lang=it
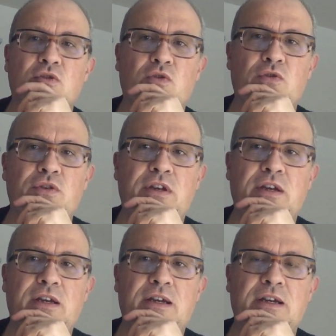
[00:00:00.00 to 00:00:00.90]
Con
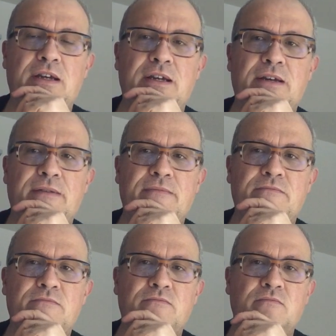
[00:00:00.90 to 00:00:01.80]

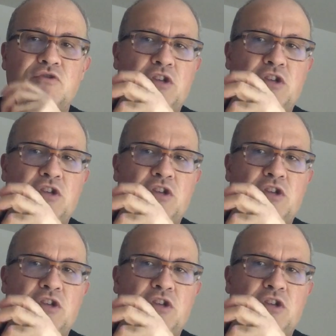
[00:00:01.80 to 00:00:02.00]
ehm,